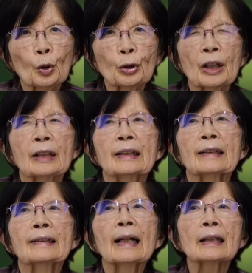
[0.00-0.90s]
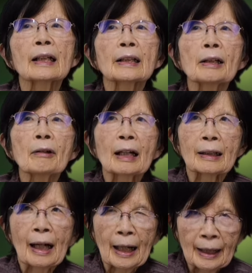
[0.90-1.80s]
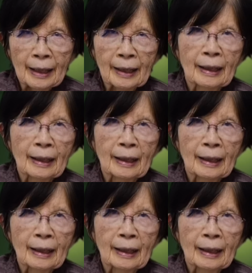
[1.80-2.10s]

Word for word: 世記だけではない。